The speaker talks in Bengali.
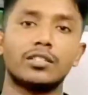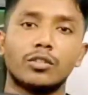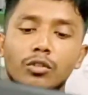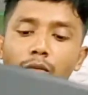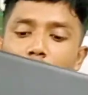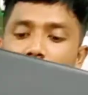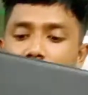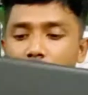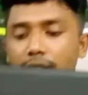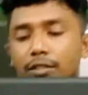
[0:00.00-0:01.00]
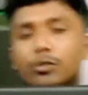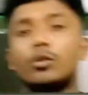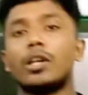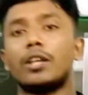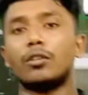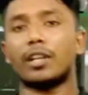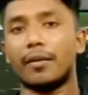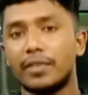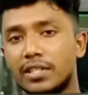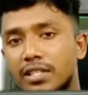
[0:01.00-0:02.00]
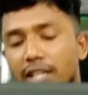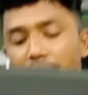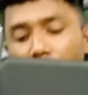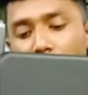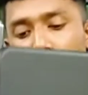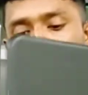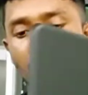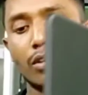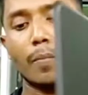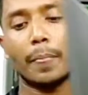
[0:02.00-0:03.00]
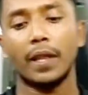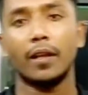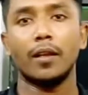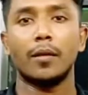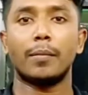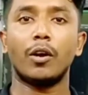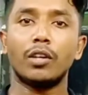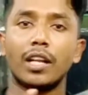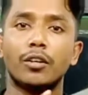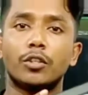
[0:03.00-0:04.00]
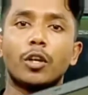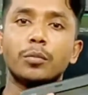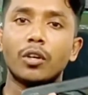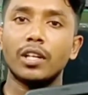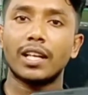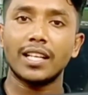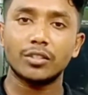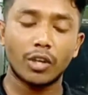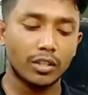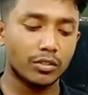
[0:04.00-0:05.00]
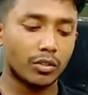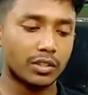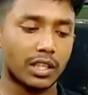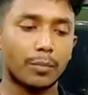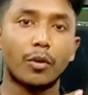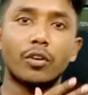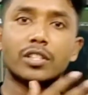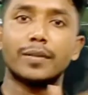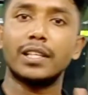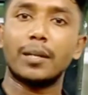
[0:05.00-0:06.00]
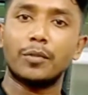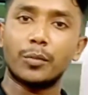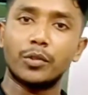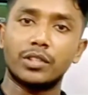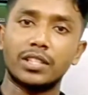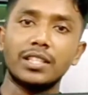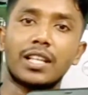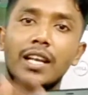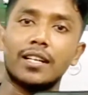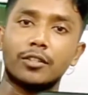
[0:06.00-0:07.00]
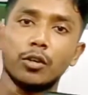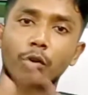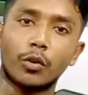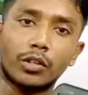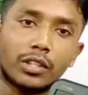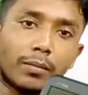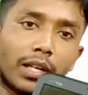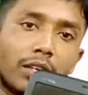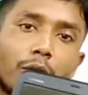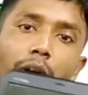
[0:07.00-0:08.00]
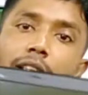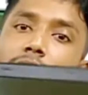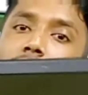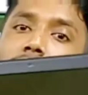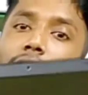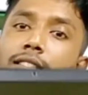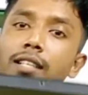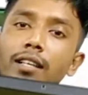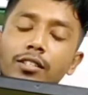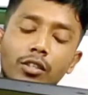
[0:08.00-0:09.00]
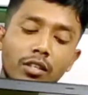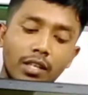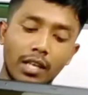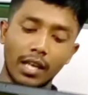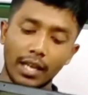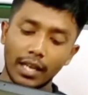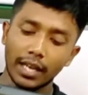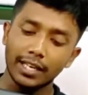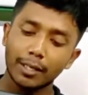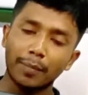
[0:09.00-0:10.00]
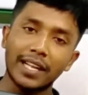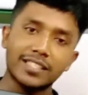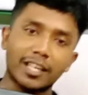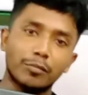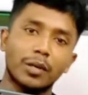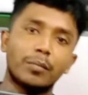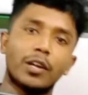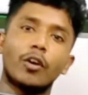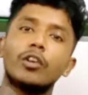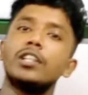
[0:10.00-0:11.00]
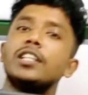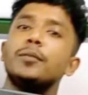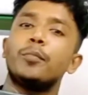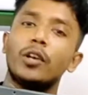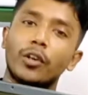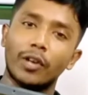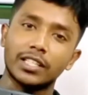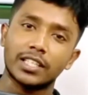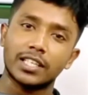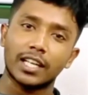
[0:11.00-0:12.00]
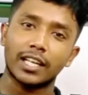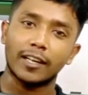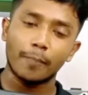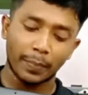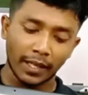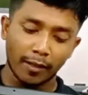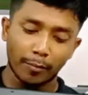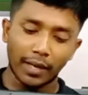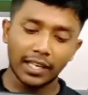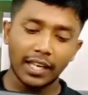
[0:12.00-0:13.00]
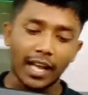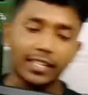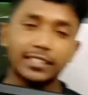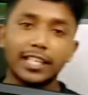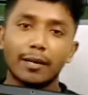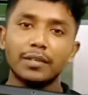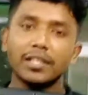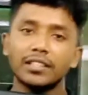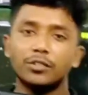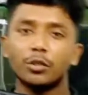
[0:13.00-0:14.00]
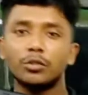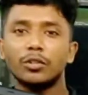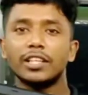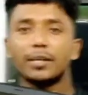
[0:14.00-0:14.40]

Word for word: জন্য বা ছোটোখাটো গ্রাফিক্স ডিজাইন করার জন্য বা অন্যান্য সব ধরনের কাজ করার জন্য যারা বড় ডিসপ্লে ল্যাপটপ খুঁজতেছেন তারা এটা সংগ্রহ করতে পারেন কোরাই থ্রির থার্ড জেনারেশন এটা প্রাইস রাখবো আমরা অনলি পনেরো হাজার টাকা মানে আজকে আমি চোদ্দ থেকে